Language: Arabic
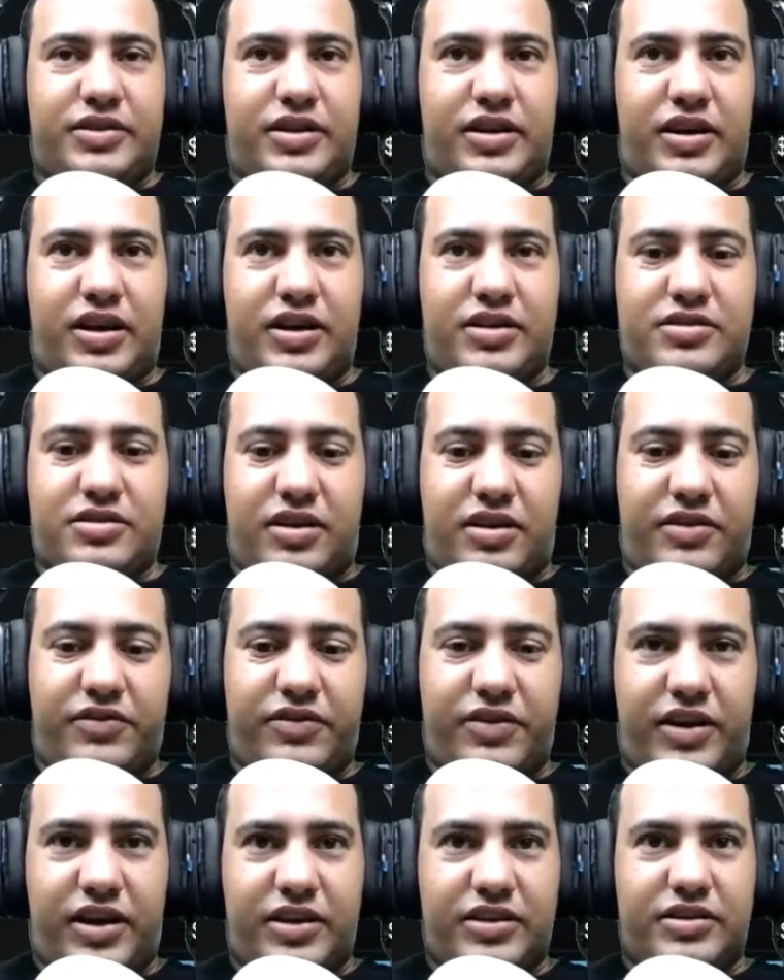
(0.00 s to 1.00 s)
انا عايز
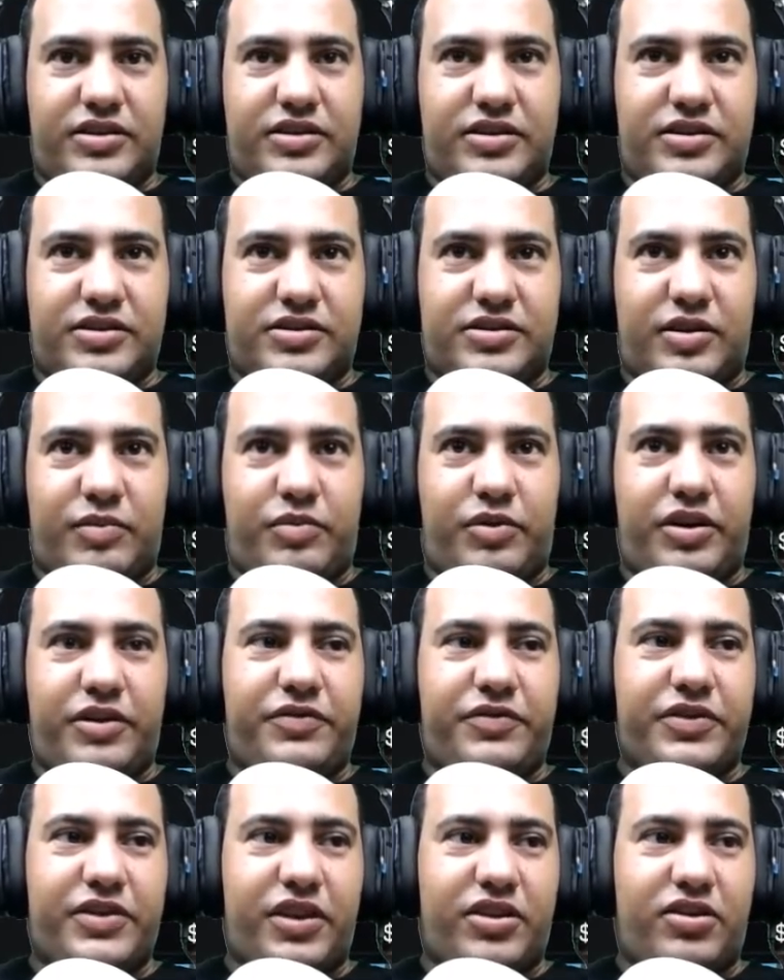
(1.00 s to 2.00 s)
اعرف انا عندي السبلاي
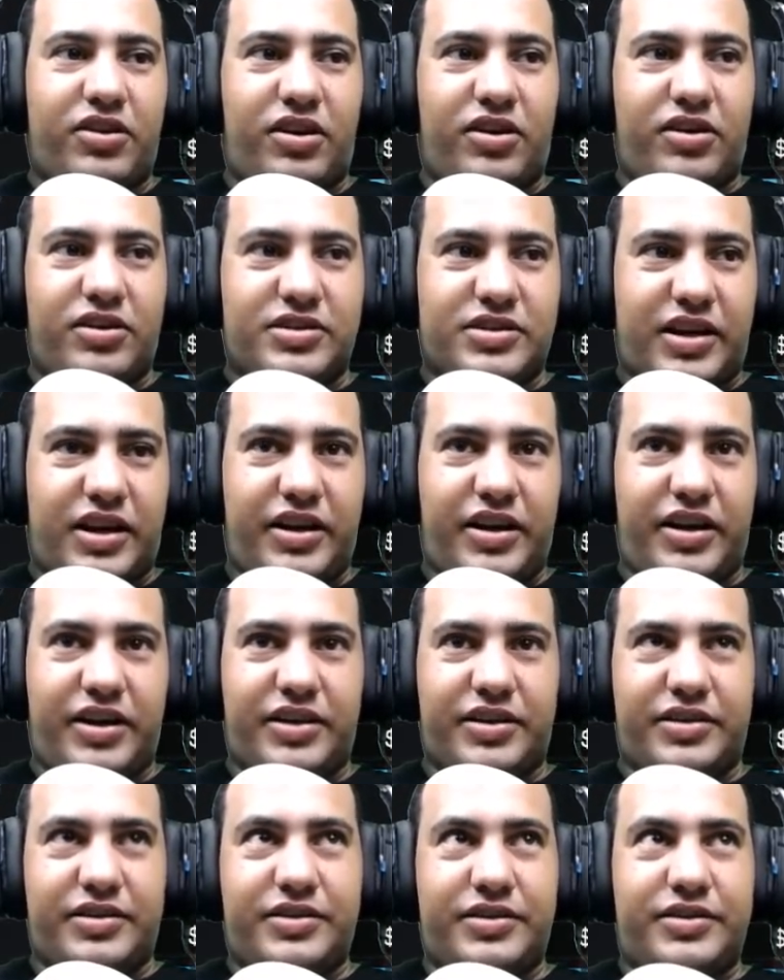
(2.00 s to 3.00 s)
فضت خالص على
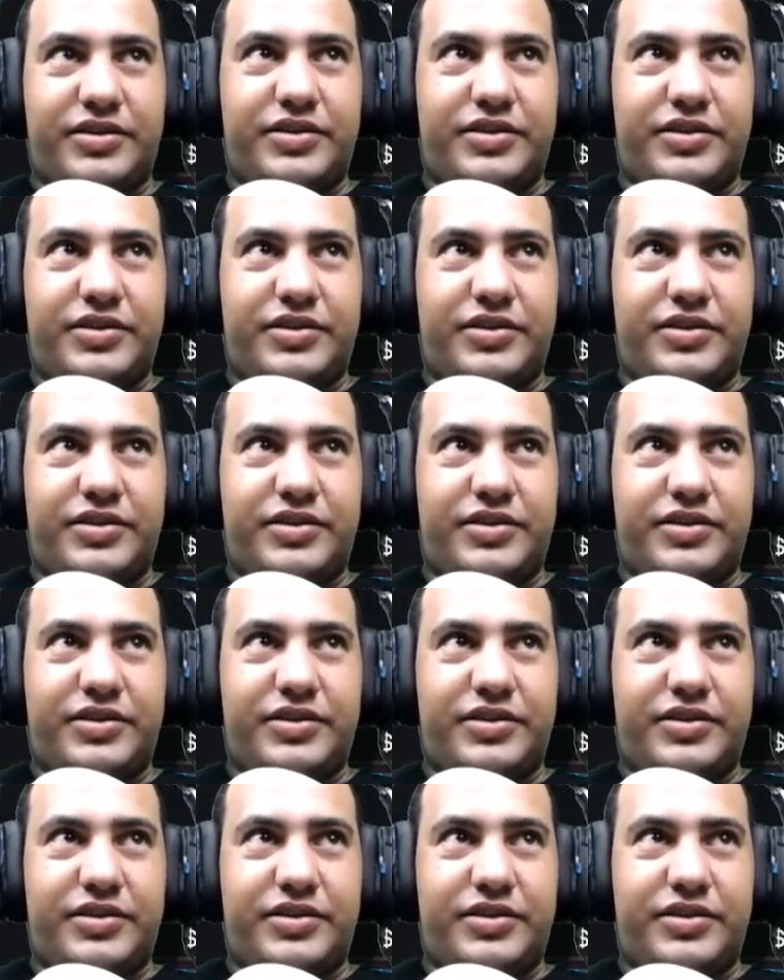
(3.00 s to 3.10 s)
الاخر